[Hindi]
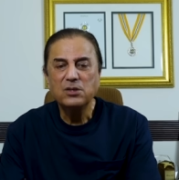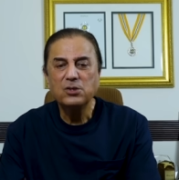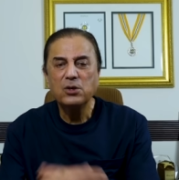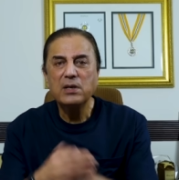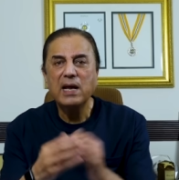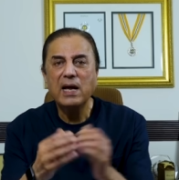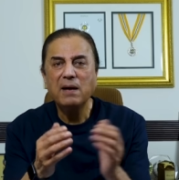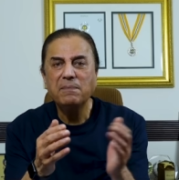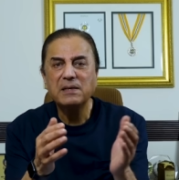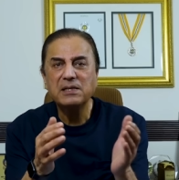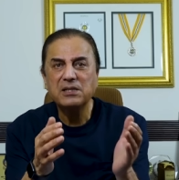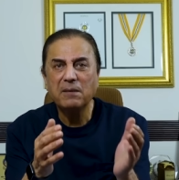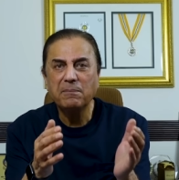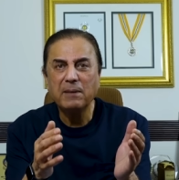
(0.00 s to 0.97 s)
जो नया
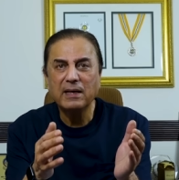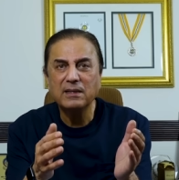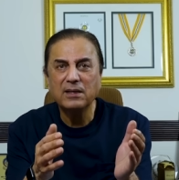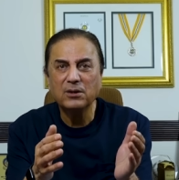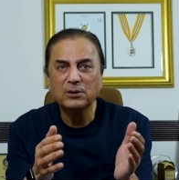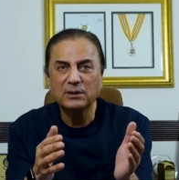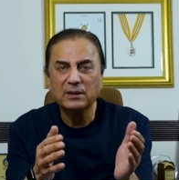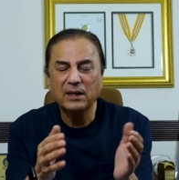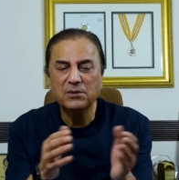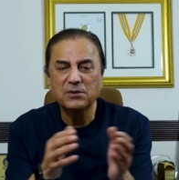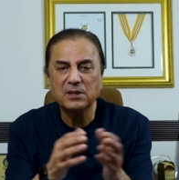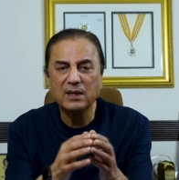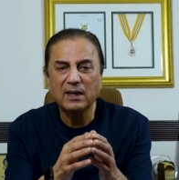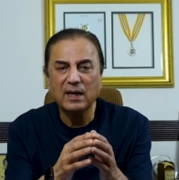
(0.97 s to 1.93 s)
बच्चा पैदा होता
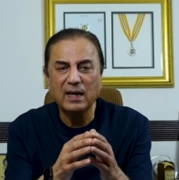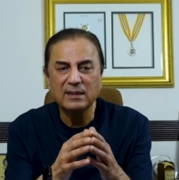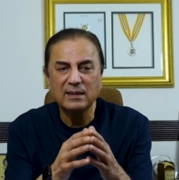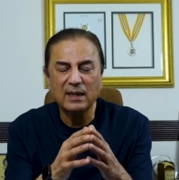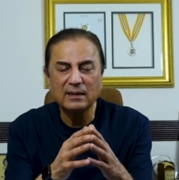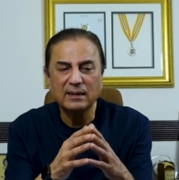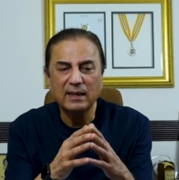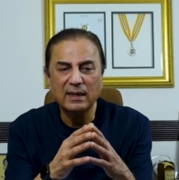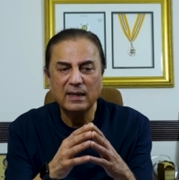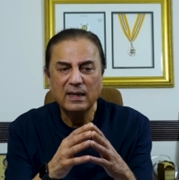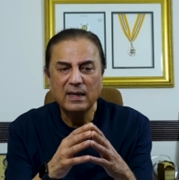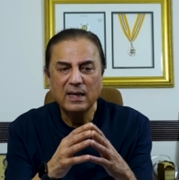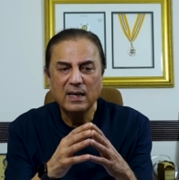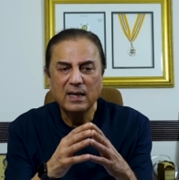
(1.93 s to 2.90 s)
है उसे कहा जाता
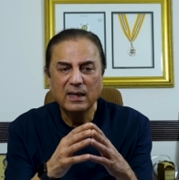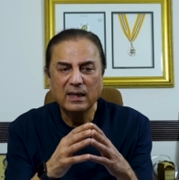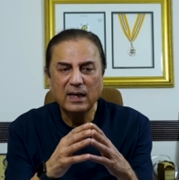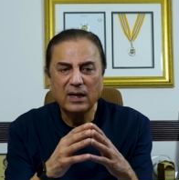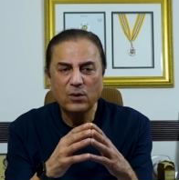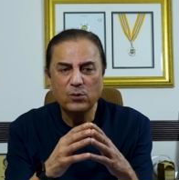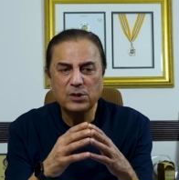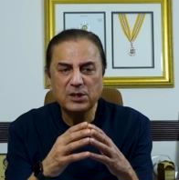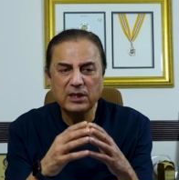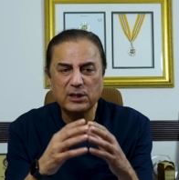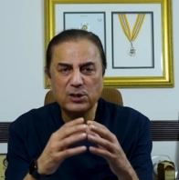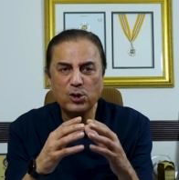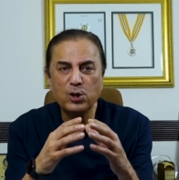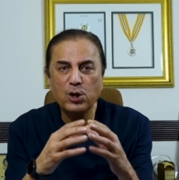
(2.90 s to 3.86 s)
है कि
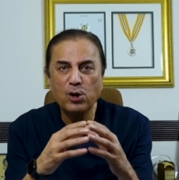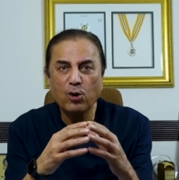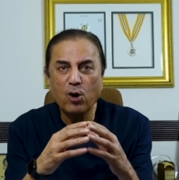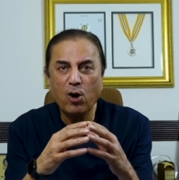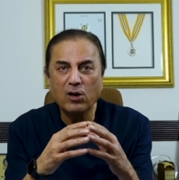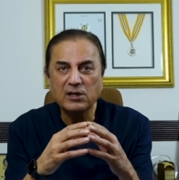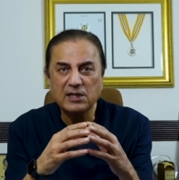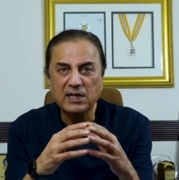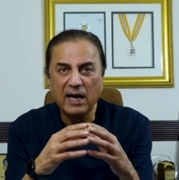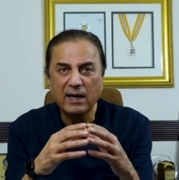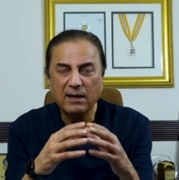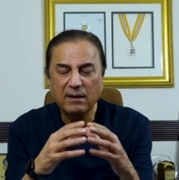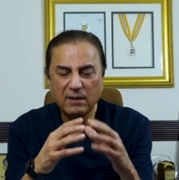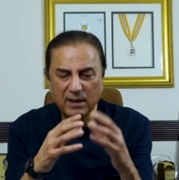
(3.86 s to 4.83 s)
उसके जो न्यूरॉन्स हैं